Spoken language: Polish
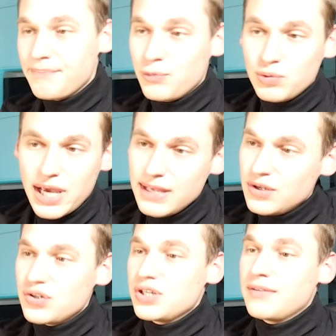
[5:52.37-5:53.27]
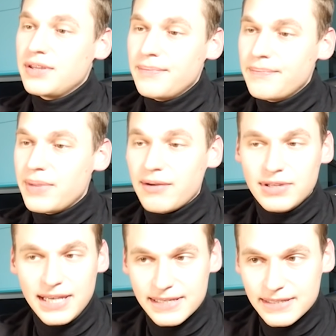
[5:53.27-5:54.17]
Tutaj troszeczkę w tym
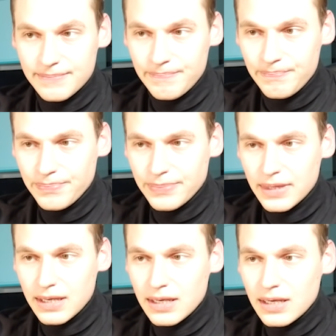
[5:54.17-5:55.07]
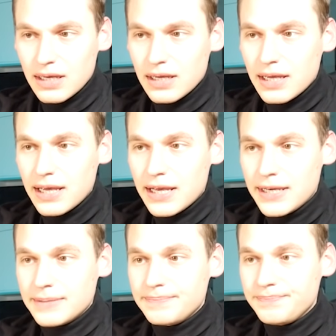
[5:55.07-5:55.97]
prawdy jest.
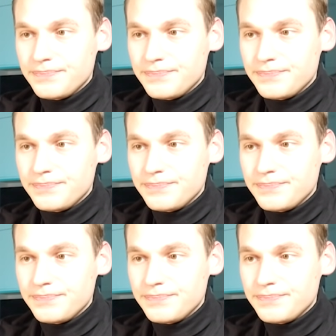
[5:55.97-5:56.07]
Um.